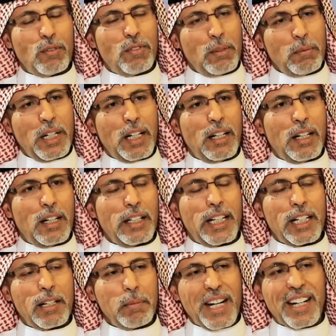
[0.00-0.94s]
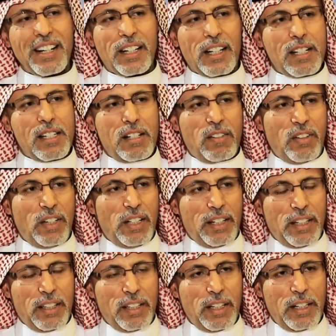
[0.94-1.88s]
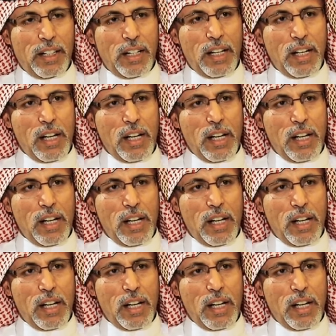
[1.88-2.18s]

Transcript: فما يعني ما ركزت فيها كثير